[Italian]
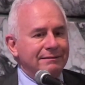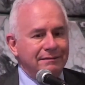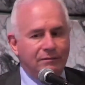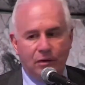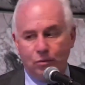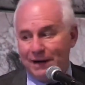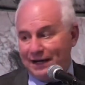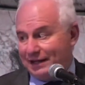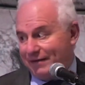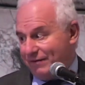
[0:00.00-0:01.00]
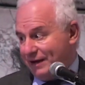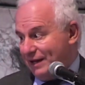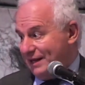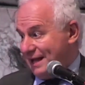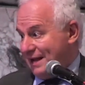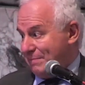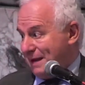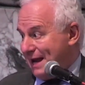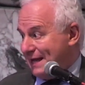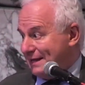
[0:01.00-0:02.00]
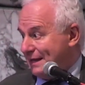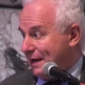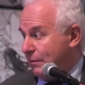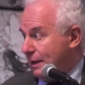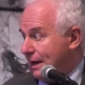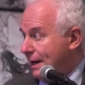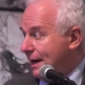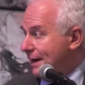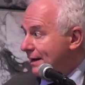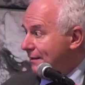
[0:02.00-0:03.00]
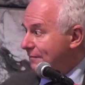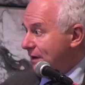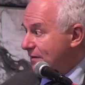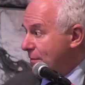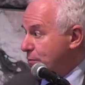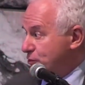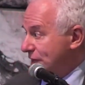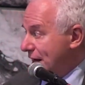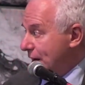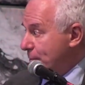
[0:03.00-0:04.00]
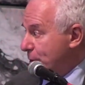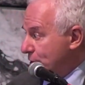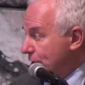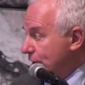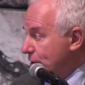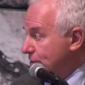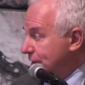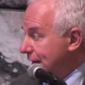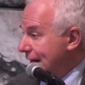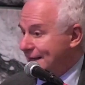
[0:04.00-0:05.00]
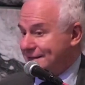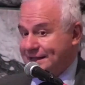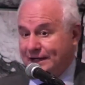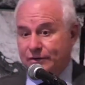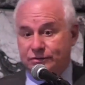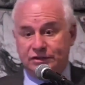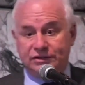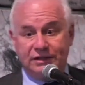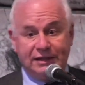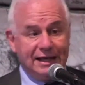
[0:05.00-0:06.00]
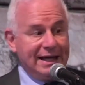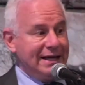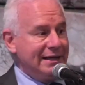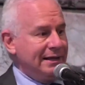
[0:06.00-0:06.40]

quell'umanità ferita e piegata dalla guerra veniva a bussare alle porte delle nostre case, delle nostre città,